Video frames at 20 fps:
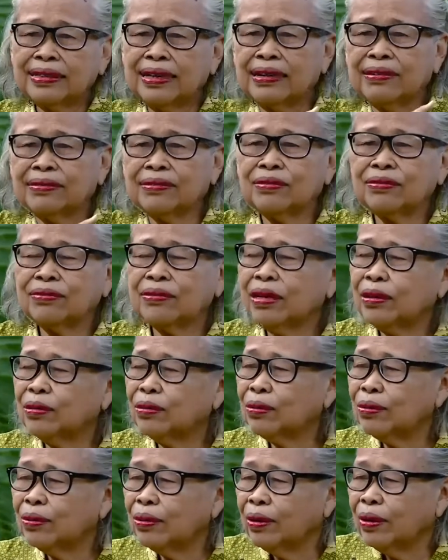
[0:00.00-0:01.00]
di r S2
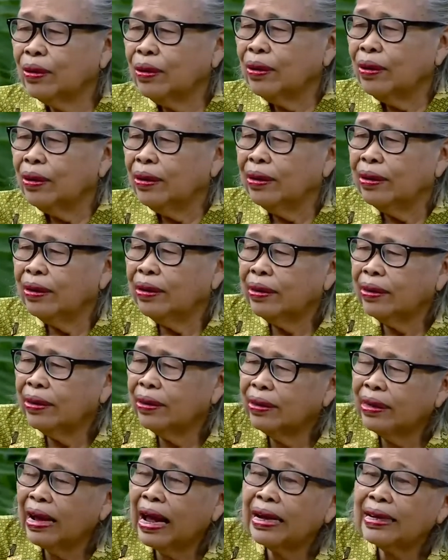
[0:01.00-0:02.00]
itu
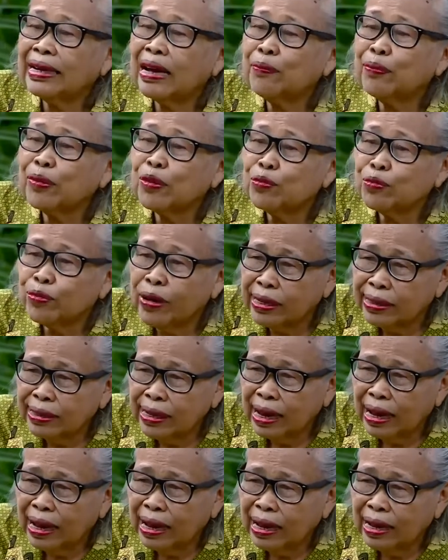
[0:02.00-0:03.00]
eh, anak
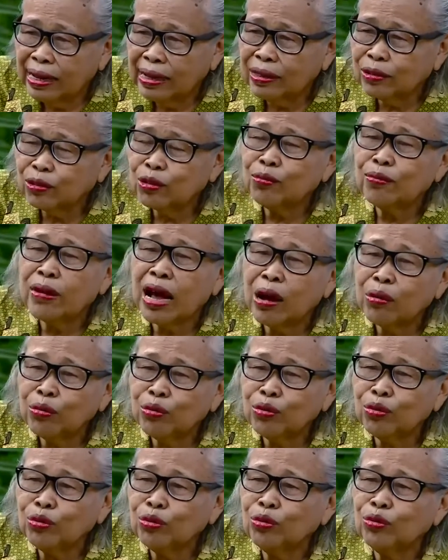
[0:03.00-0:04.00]
perempuannya itu
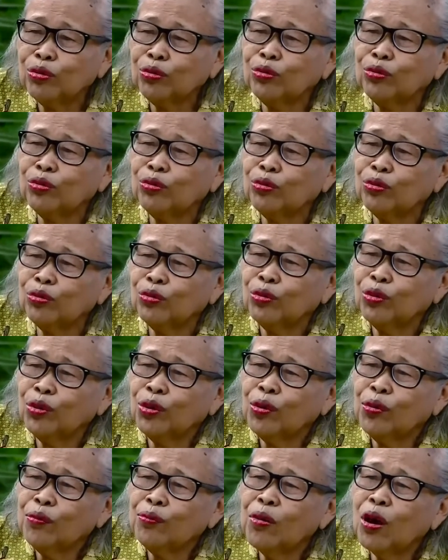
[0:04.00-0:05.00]
mau
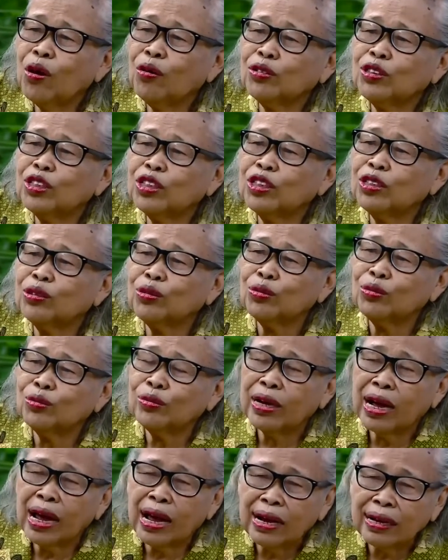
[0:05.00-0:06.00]
mau
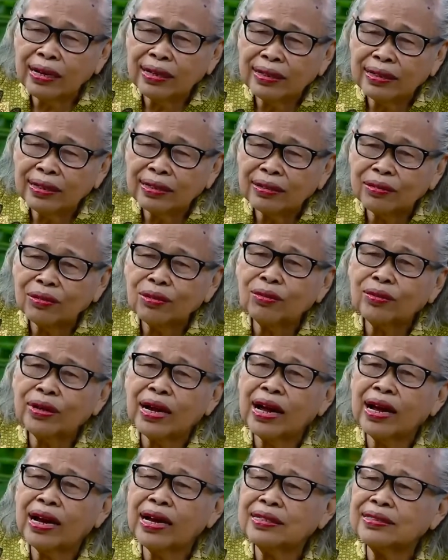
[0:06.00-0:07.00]
digitukan
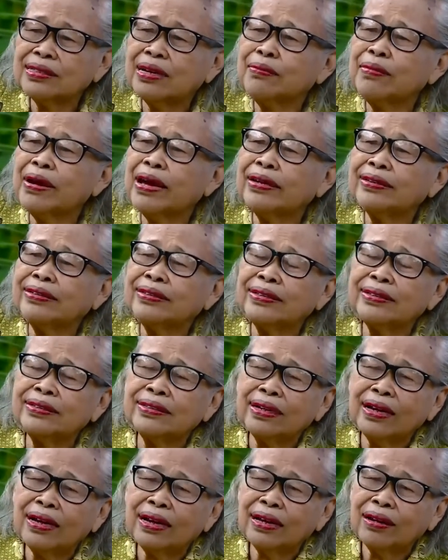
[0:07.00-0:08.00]
konangan sama
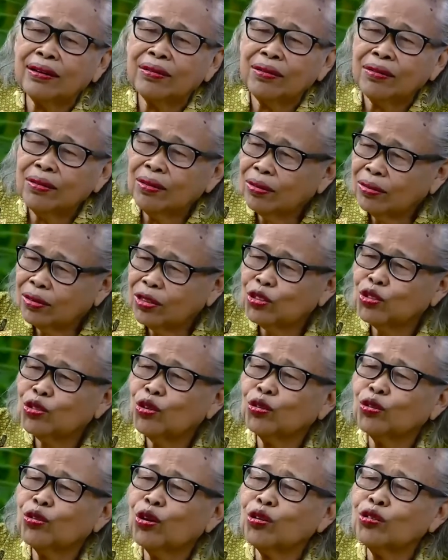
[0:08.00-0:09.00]
adiknya
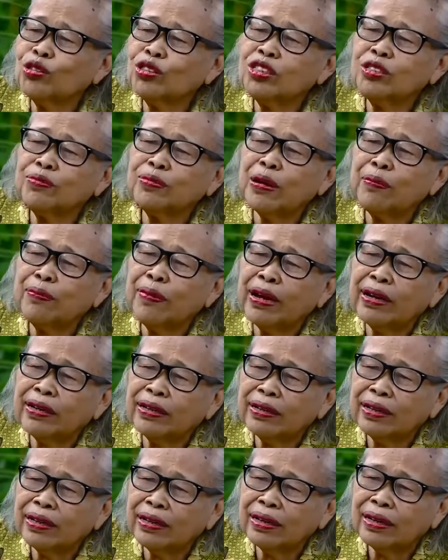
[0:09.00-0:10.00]
dijotosi
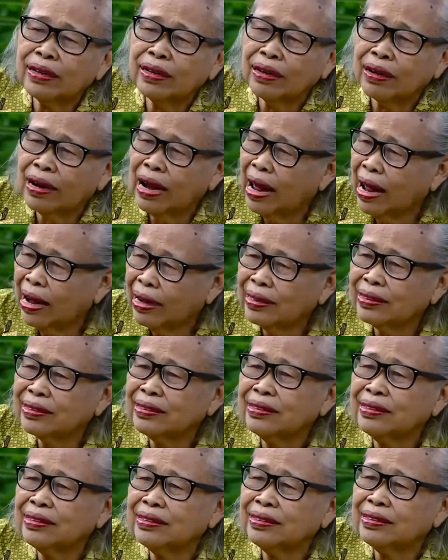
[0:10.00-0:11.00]
bapaknya
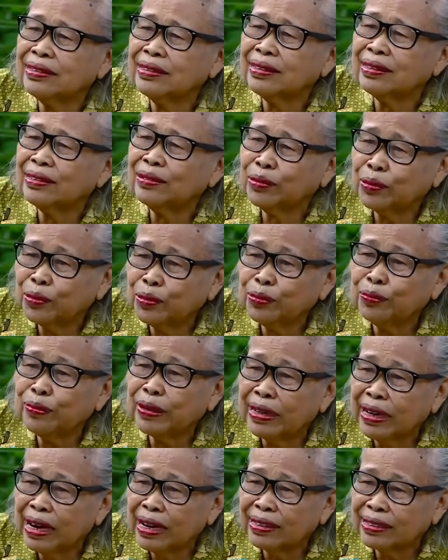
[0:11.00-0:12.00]
lari itu
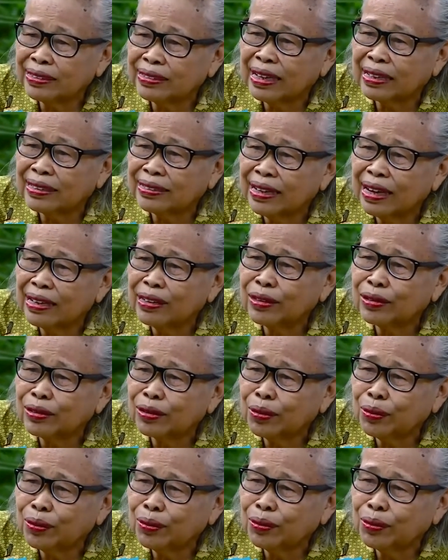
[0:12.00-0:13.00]
pernah kejadian
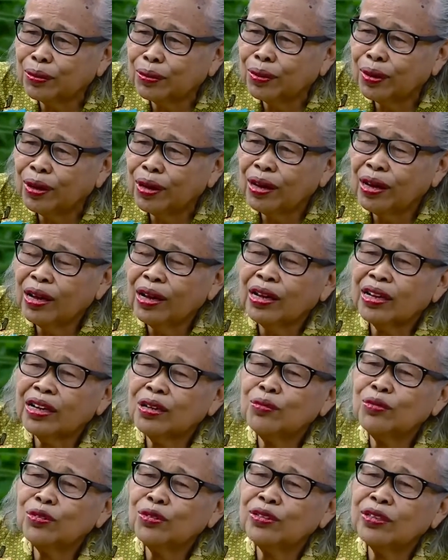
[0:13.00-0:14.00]
itu
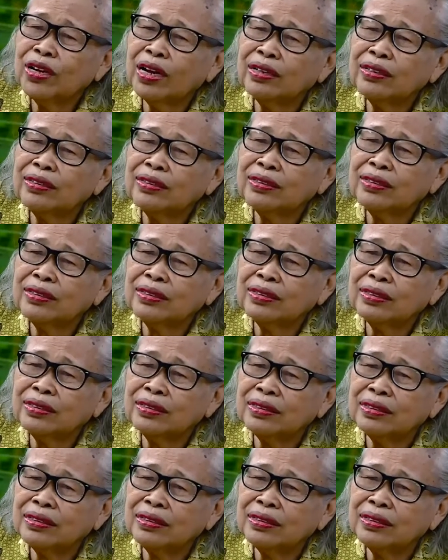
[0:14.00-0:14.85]
kemudian di